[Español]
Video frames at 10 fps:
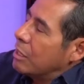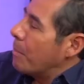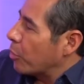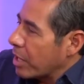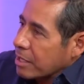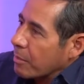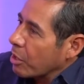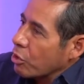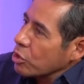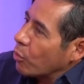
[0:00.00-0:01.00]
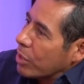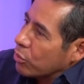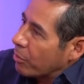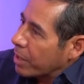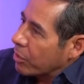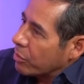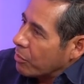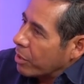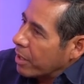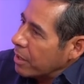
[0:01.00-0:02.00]
¿Te podrías enamorar entonces igual de un hombre que de una
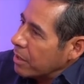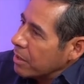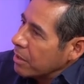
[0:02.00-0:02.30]
mujer?